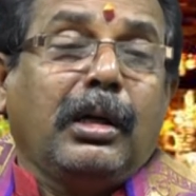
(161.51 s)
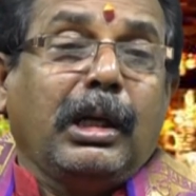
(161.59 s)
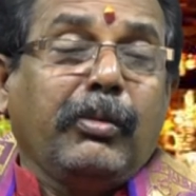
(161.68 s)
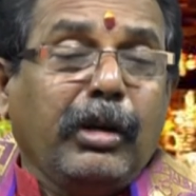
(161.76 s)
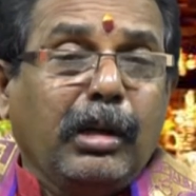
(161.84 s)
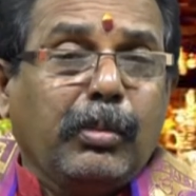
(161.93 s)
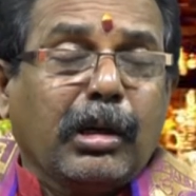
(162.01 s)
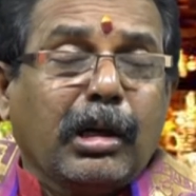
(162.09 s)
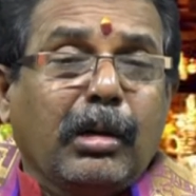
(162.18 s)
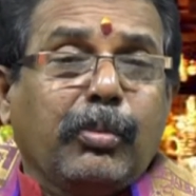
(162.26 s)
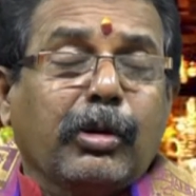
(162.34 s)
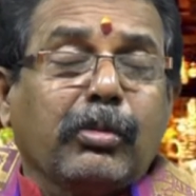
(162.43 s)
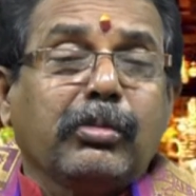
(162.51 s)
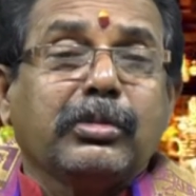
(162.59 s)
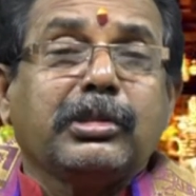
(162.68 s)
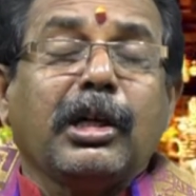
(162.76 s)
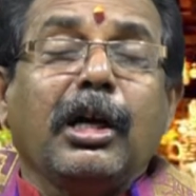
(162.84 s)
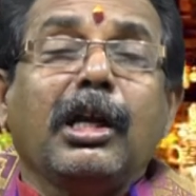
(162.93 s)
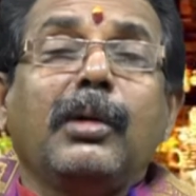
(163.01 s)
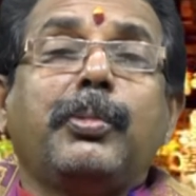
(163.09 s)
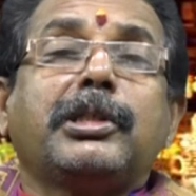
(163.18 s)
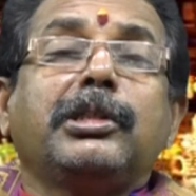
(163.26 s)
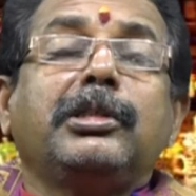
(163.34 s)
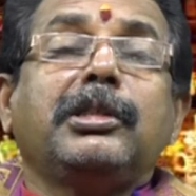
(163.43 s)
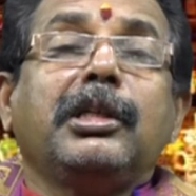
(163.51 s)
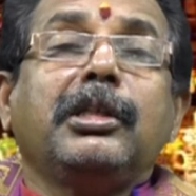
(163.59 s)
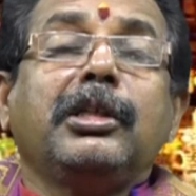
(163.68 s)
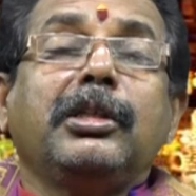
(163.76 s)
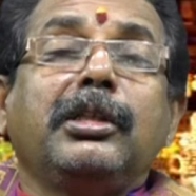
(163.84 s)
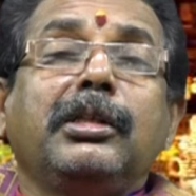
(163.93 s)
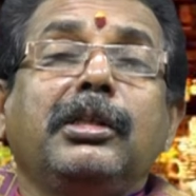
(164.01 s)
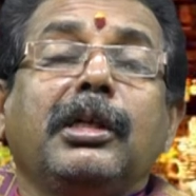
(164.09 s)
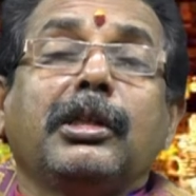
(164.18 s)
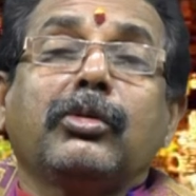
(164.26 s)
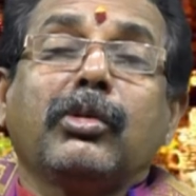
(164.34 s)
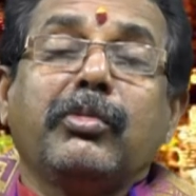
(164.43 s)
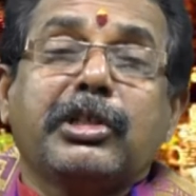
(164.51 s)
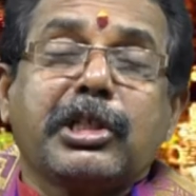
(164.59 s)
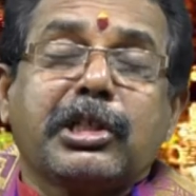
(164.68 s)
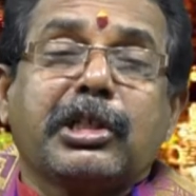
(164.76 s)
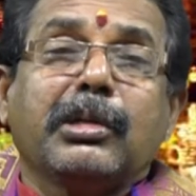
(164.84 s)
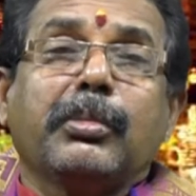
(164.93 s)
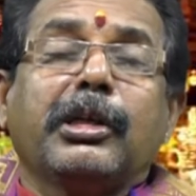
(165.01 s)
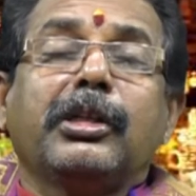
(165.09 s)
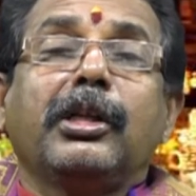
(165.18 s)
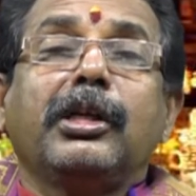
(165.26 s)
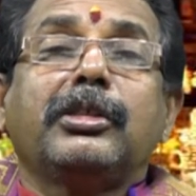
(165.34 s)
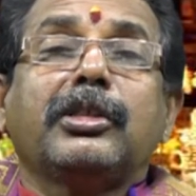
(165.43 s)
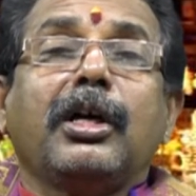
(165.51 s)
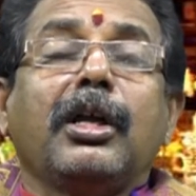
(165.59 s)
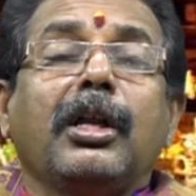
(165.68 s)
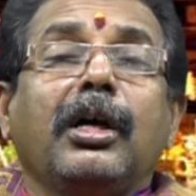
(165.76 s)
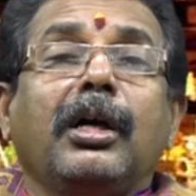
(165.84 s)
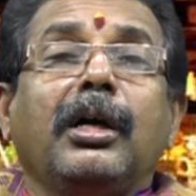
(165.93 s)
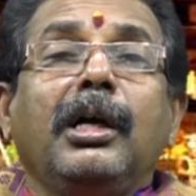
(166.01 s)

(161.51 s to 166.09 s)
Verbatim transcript: అలివేలు మంగాపురం చాలా ప్రసిద్ధి చెందింది అది ఎంతో విశిష్టమైంది చాలా